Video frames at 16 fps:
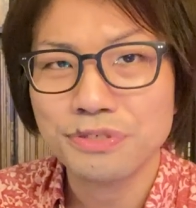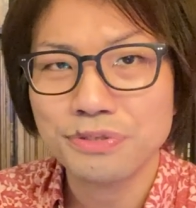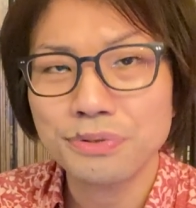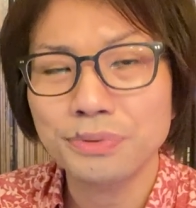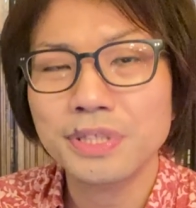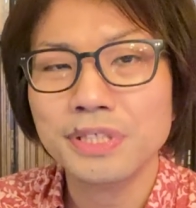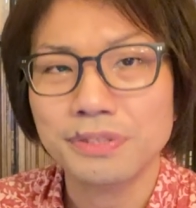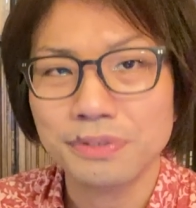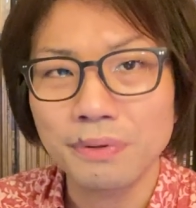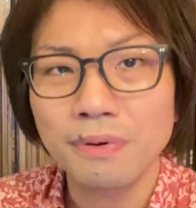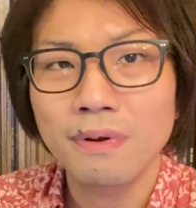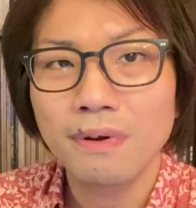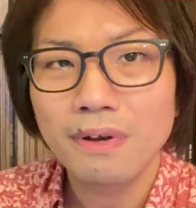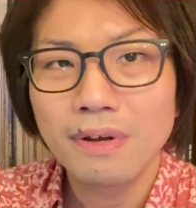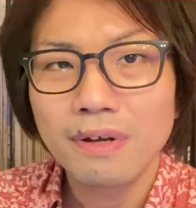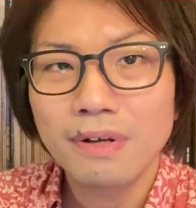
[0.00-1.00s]
重要ですよ。
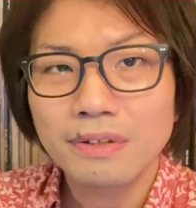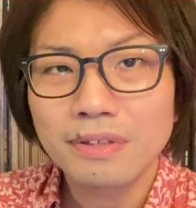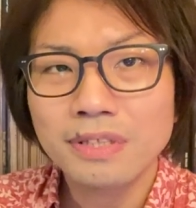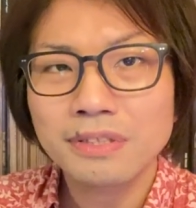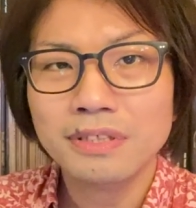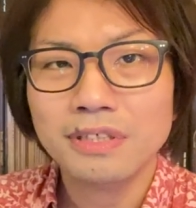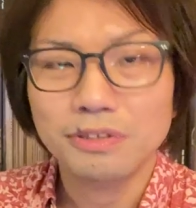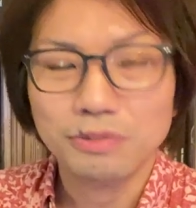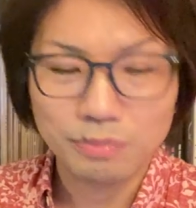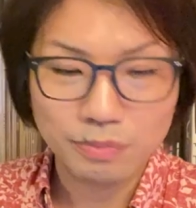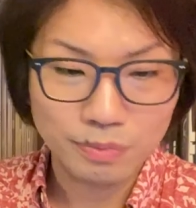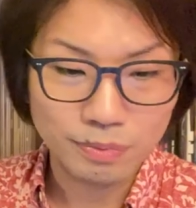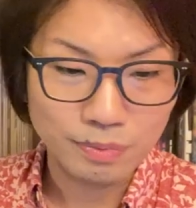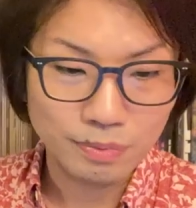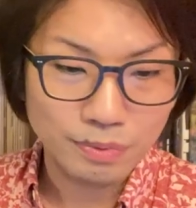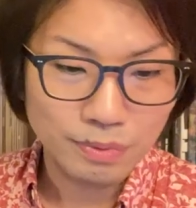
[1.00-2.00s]
ですけど
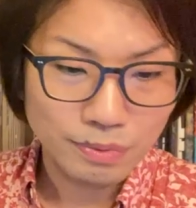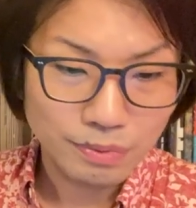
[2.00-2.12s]
も、